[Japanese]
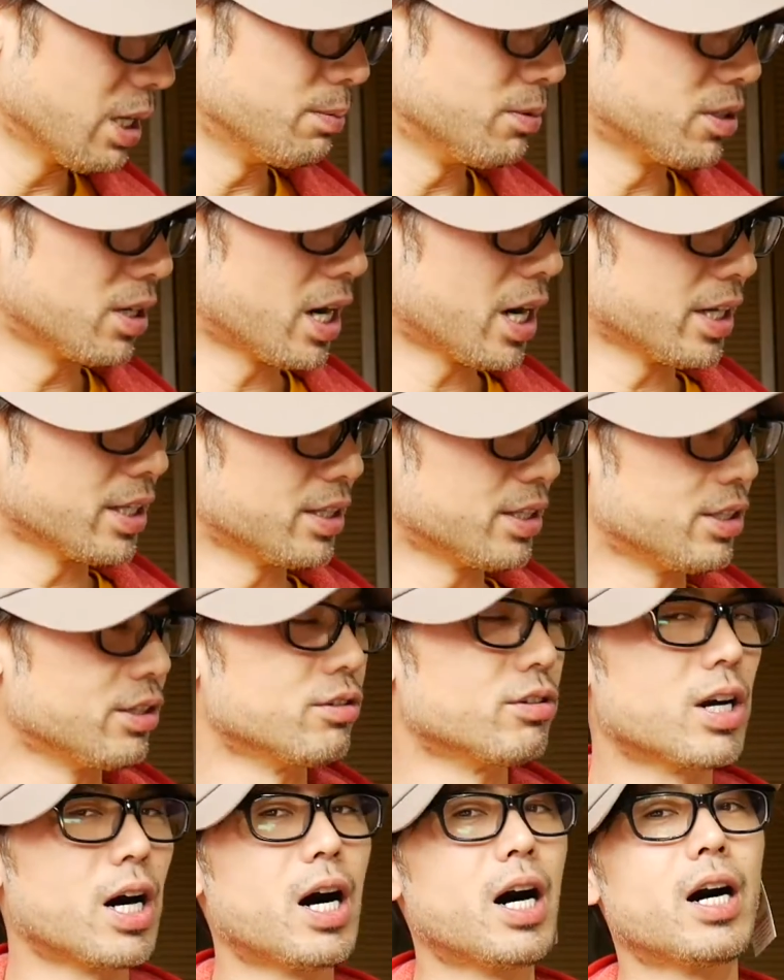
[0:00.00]
い深いって
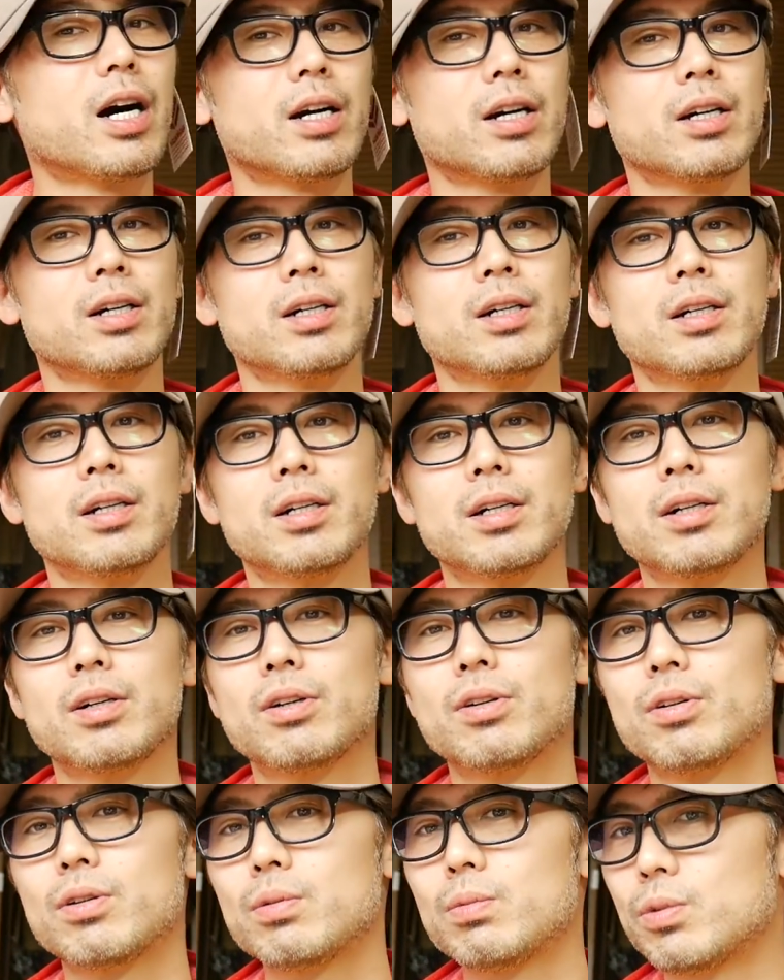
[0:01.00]
いうかうん
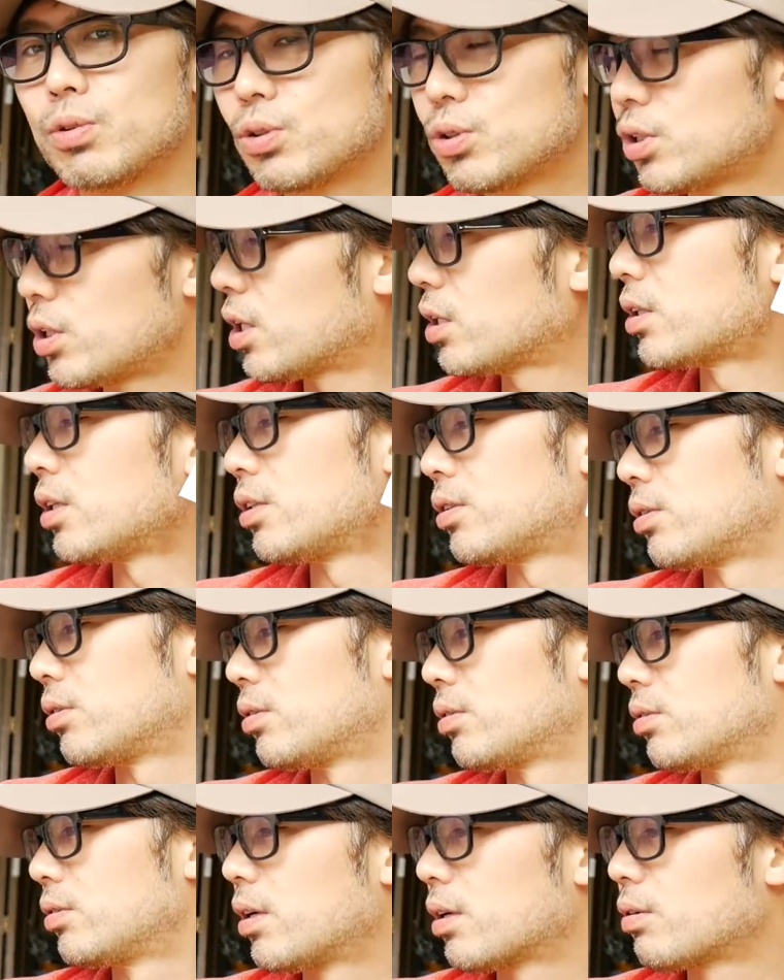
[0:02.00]
これも美味しかったですよ
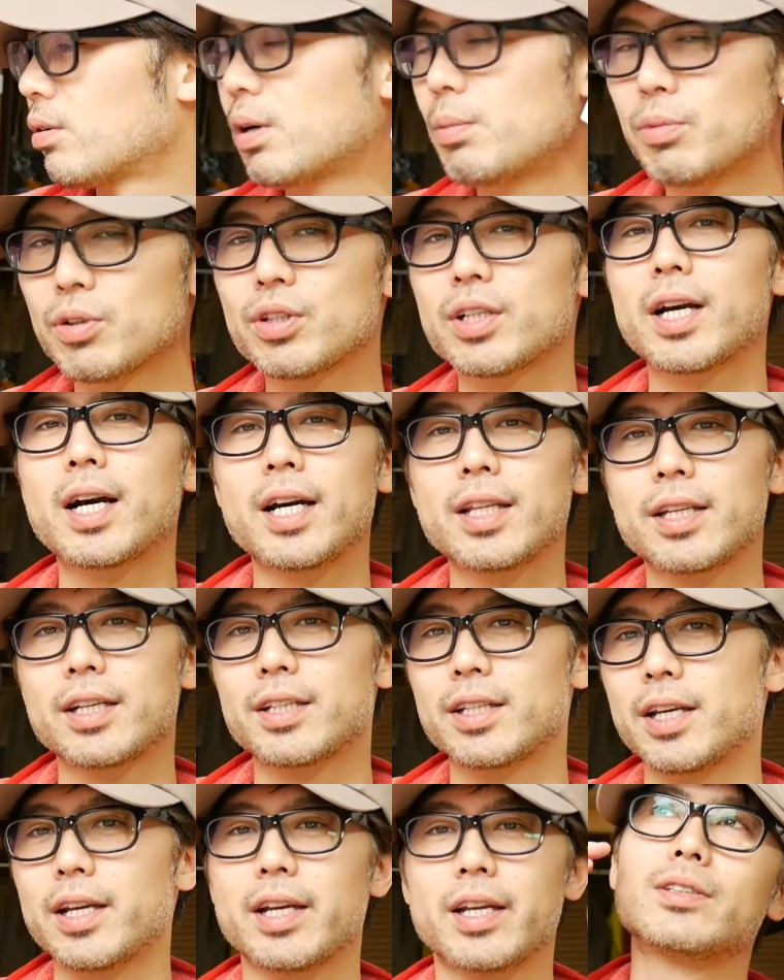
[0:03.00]
これは持って帰って
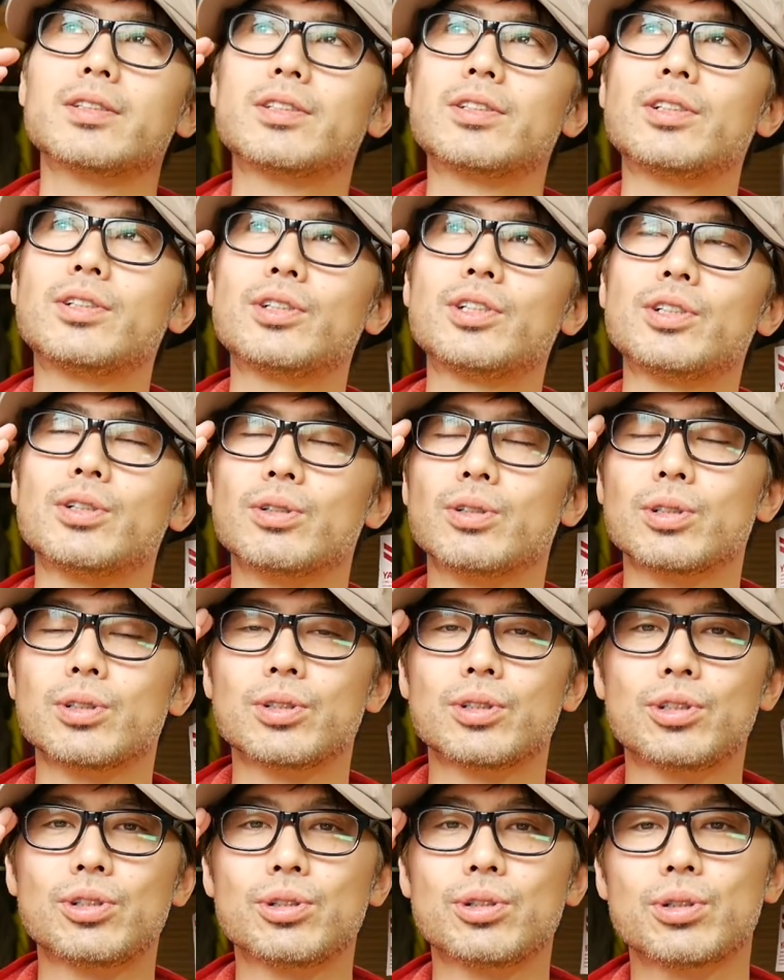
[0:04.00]
きて次の日の
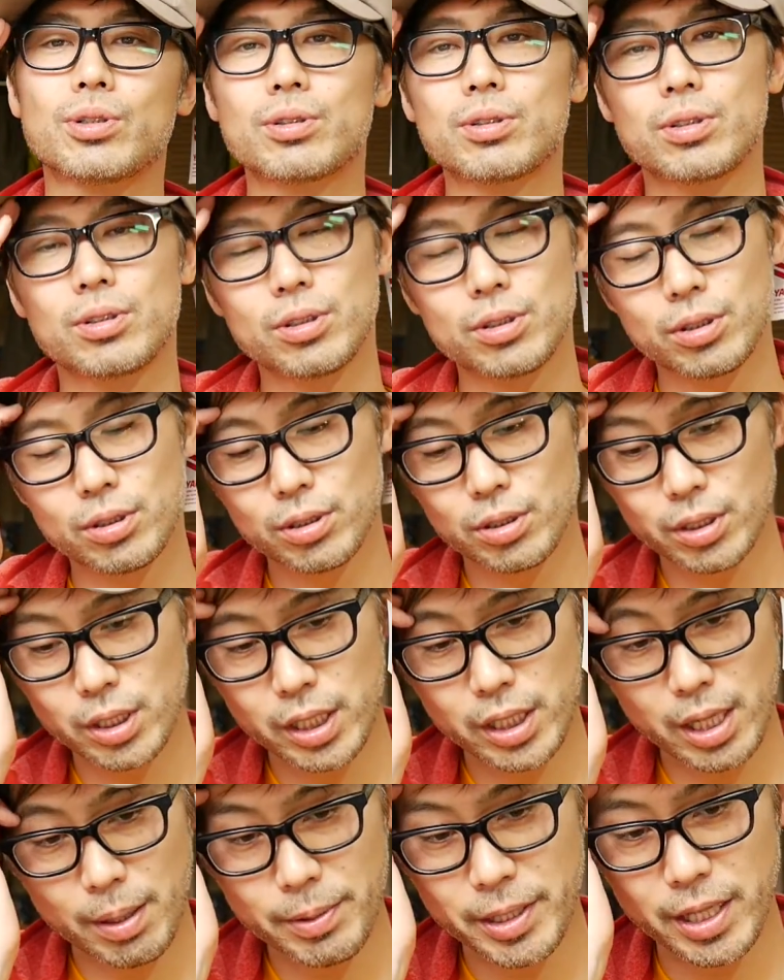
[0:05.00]
昼食
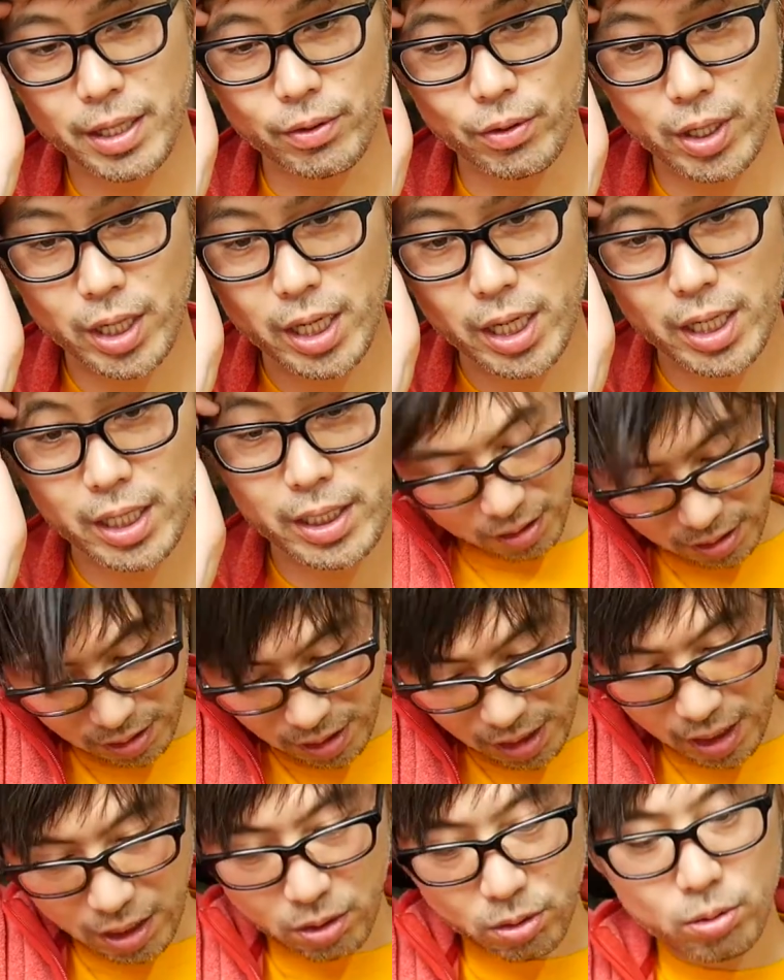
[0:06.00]
で食べたのかな
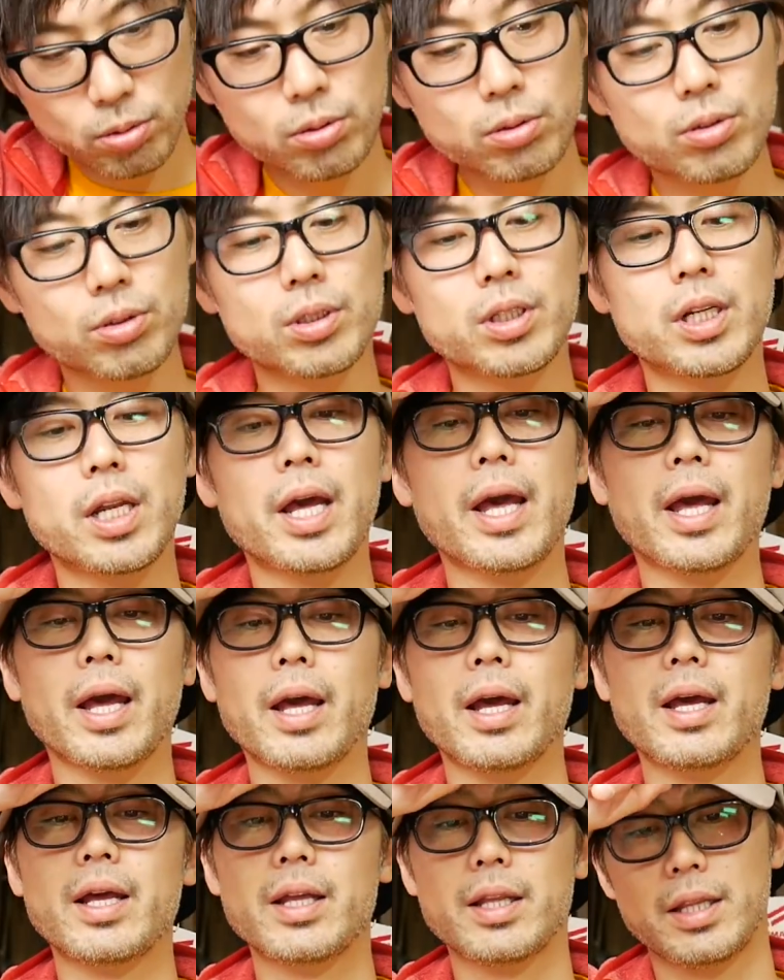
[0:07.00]
いや本当にね
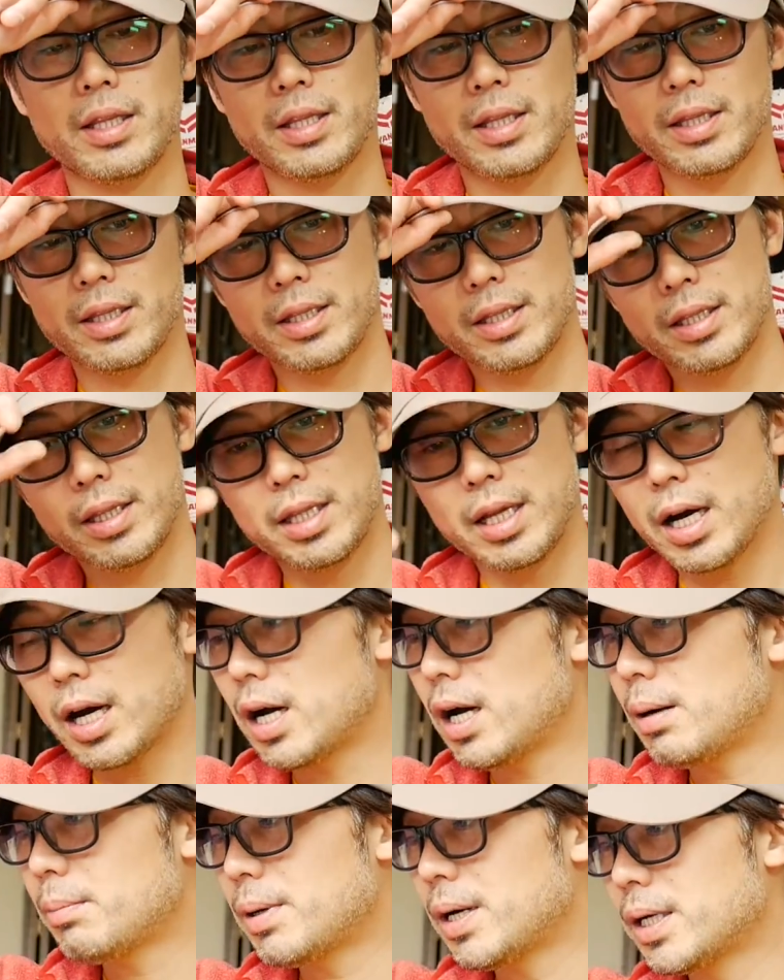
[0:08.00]

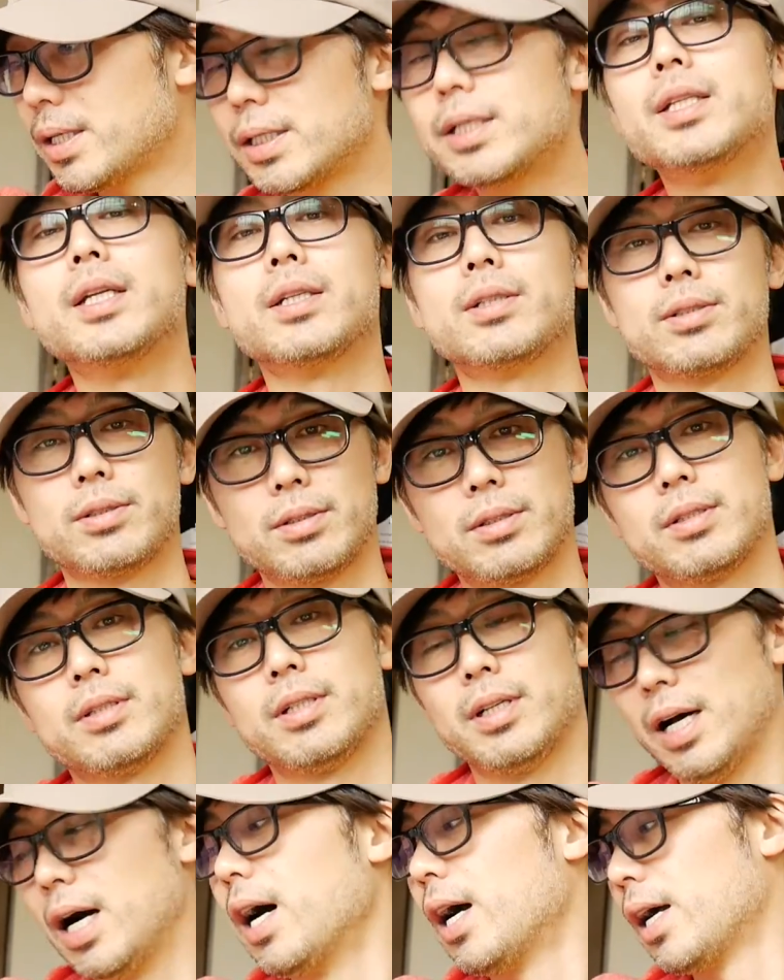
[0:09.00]
長浜いいです
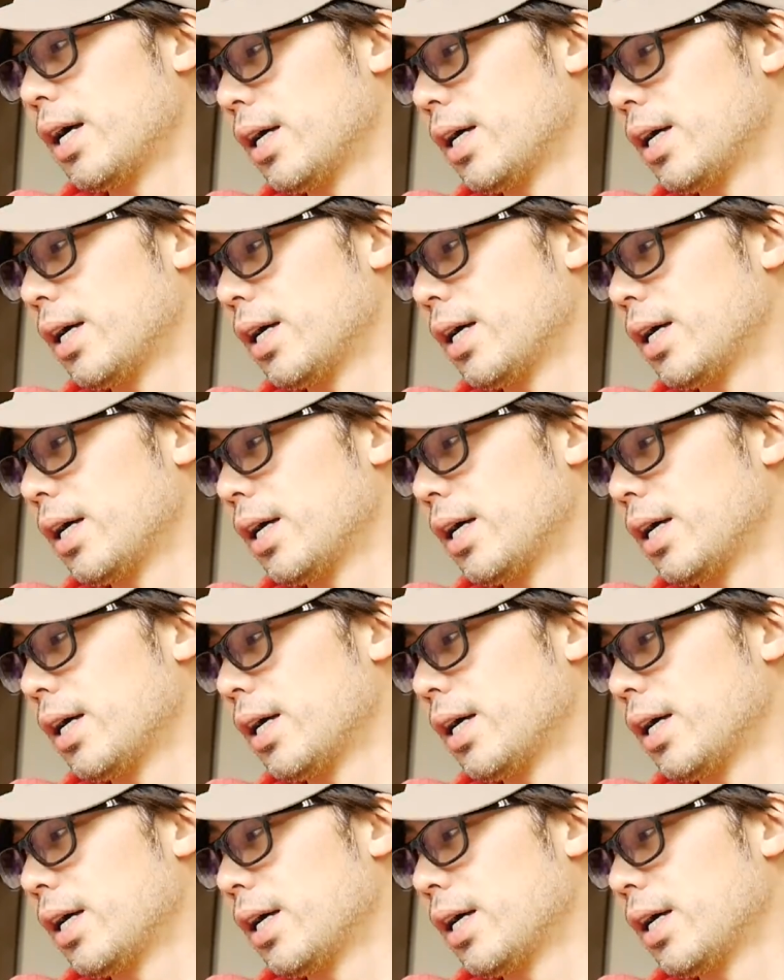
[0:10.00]
は